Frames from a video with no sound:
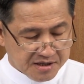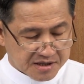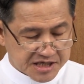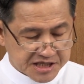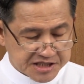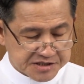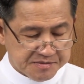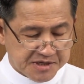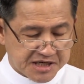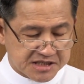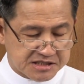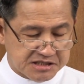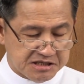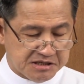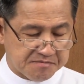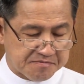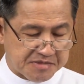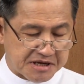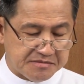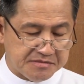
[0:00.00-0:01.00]
คริสต์มาสจึ
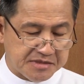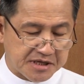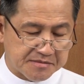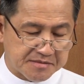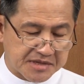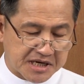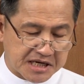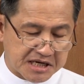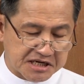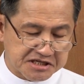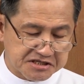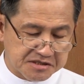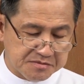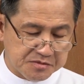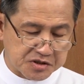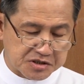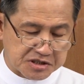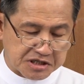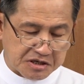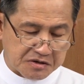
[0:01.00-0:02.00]
งเป็นเหมือนมหาส
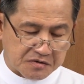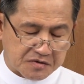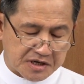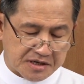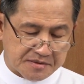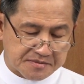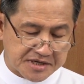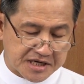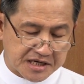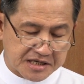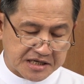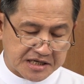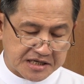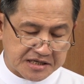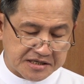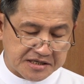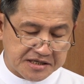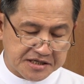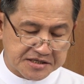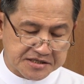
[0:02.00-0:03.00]
มุทรแห่งความรักอัน
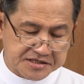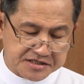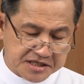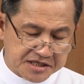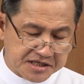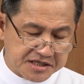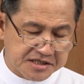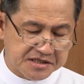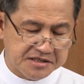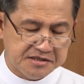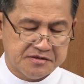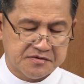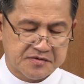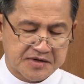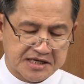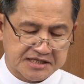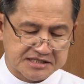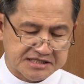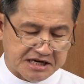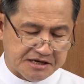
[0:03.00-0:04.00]
ลึกซึ้งก
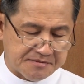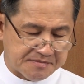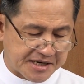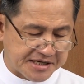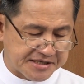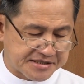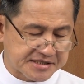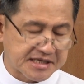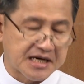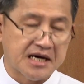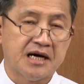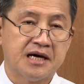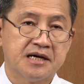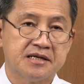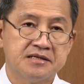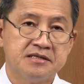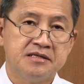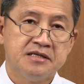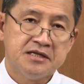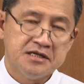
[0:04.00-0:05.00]
ว้างใหญ่ไพศาล
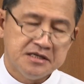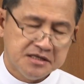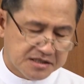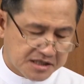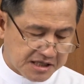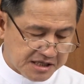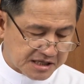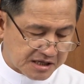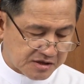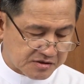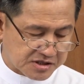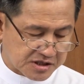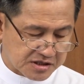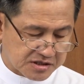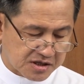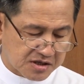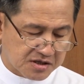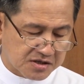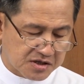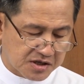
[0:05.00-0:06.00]
ที่เราจะ
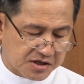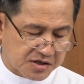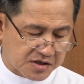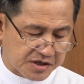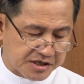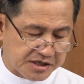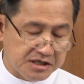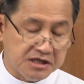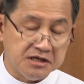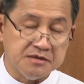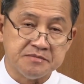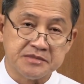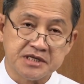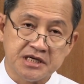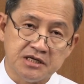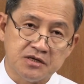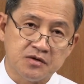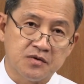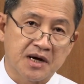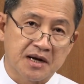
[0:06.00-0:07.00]
ต้องค่อยๆ ดื่ม
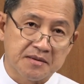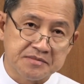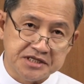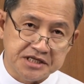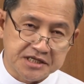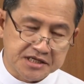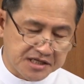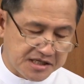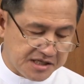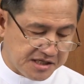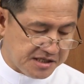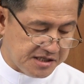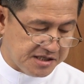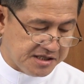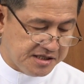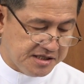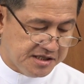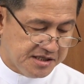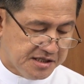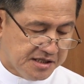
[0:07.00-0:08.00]
กินความยินดี
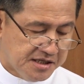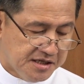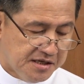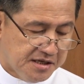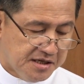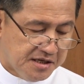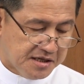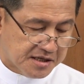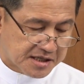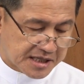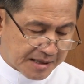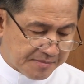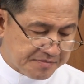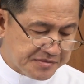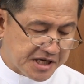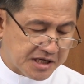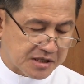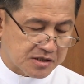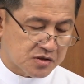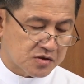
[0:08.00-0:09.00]

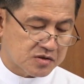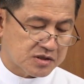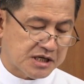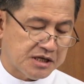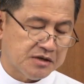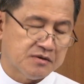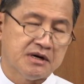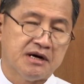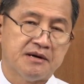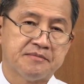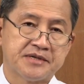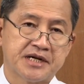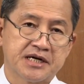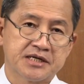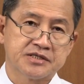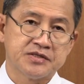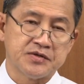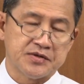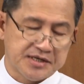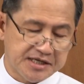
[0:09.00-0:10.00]
ดำดิ่งลงในความรัก
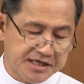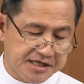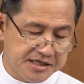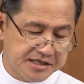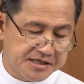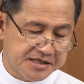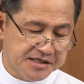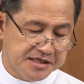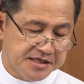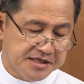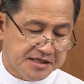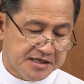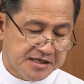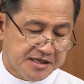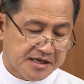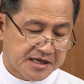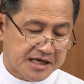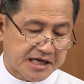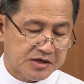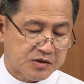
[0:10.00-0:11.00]
สุดลึก
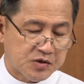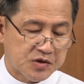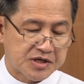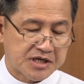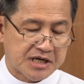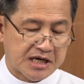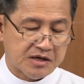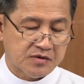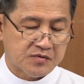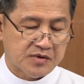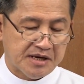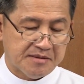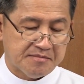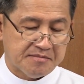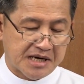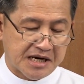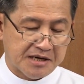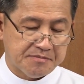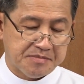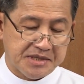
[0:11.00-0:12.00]
และค้นหาความ
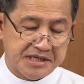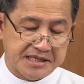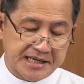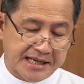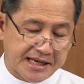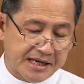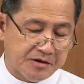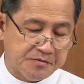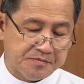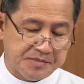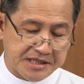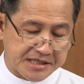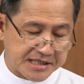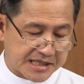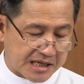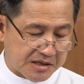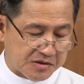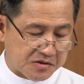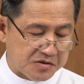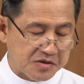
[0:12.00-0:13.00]
หมายปีแล้วปี
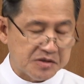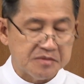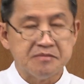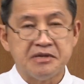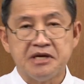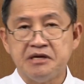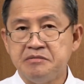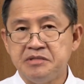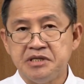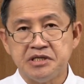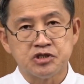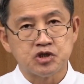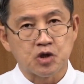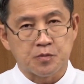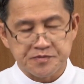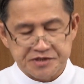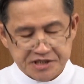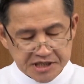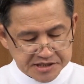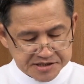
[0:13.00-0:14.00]
เล่าไม่มีจ
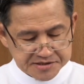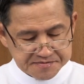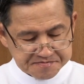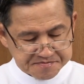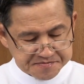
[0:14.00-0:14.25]
บสิ้น